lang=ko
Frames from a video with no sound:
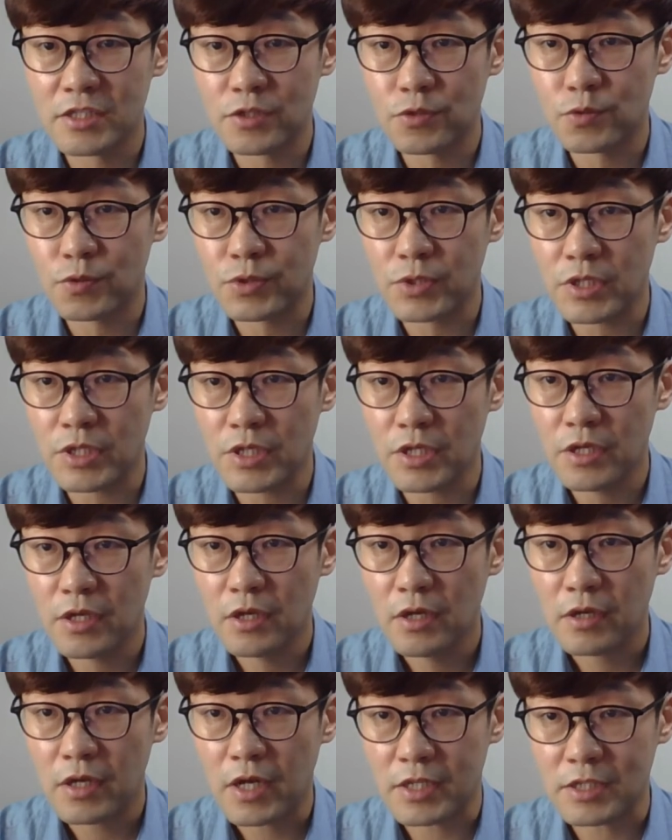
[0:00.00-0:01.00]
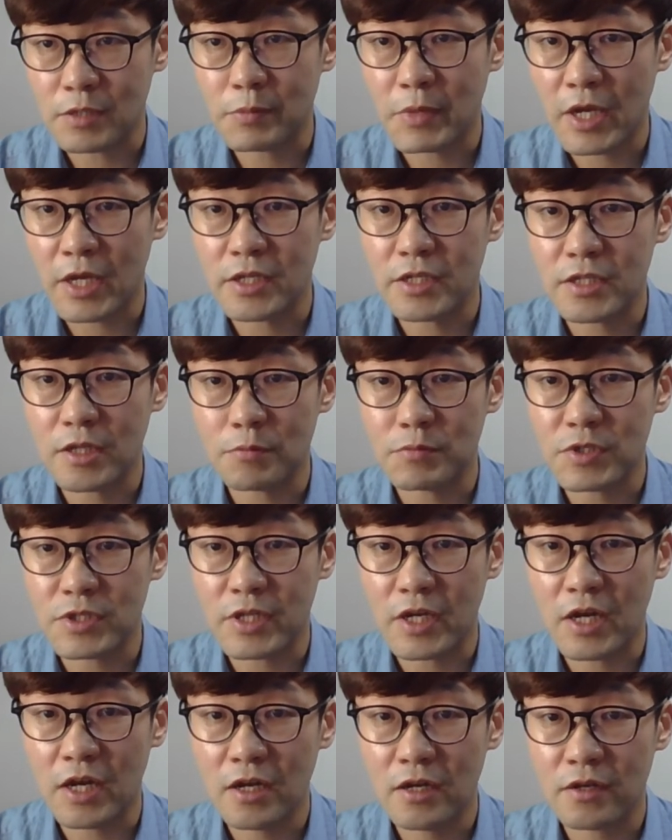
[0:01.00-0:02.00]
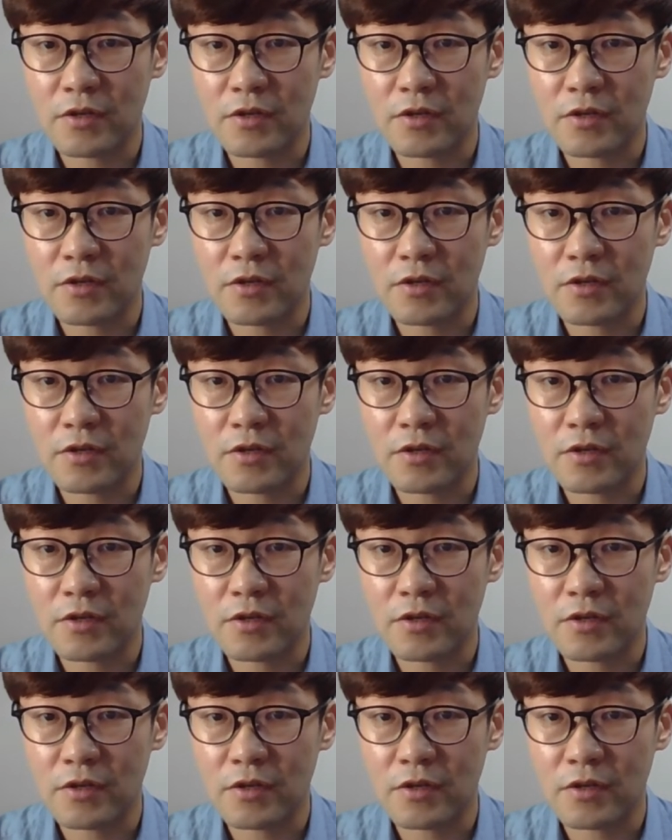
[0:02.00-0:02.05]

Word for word: 이론이 가장 메인이 됩니다.